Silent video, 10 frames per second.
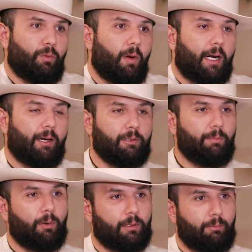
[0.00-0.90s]
lugar que nos
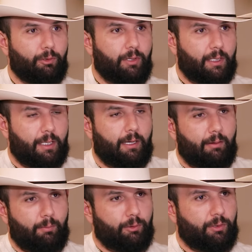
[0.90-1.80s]
importa mucho y que tiene que
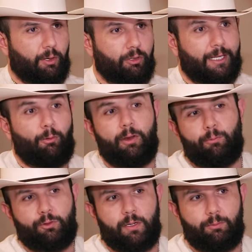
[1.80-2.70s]
ver mucho y contribuye
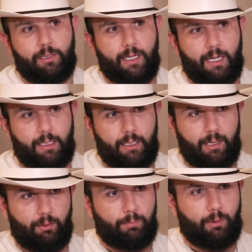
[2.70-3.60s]
mucho a la música
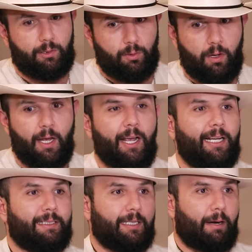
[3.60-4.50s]
latina, ¿no? Es por eso
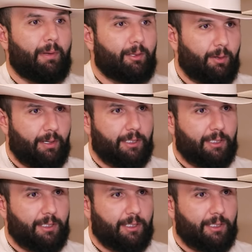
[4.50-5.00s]
este acercamiento a lo de